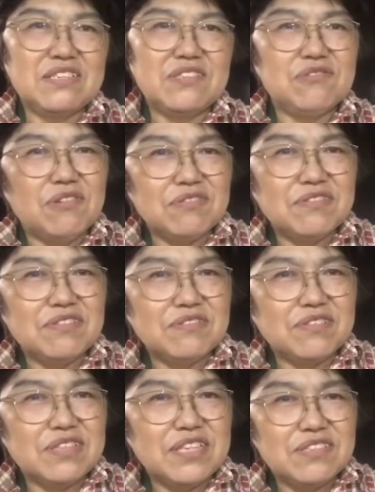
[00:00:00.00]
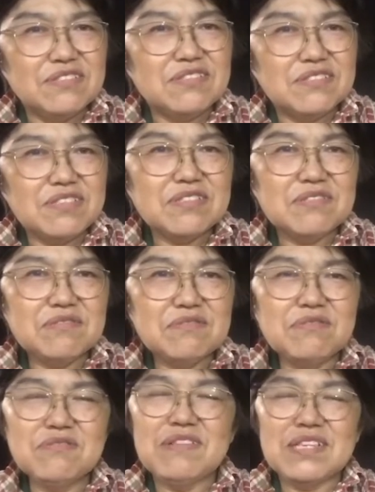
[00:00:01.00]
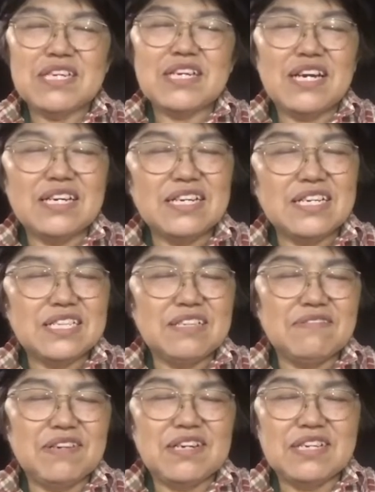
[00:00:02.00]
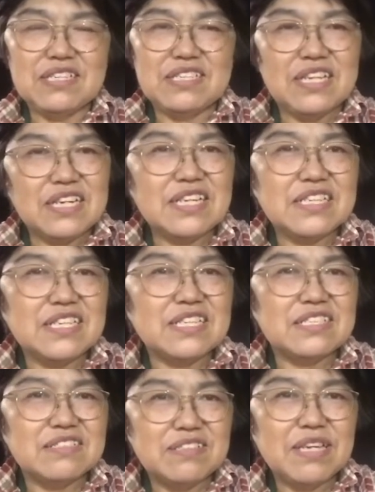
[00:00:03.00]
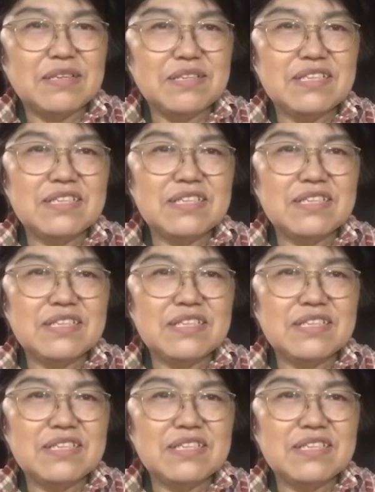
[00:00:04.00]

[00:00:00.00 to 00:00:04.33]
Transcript: 言おうっていうことはね考えてはいなかったんですね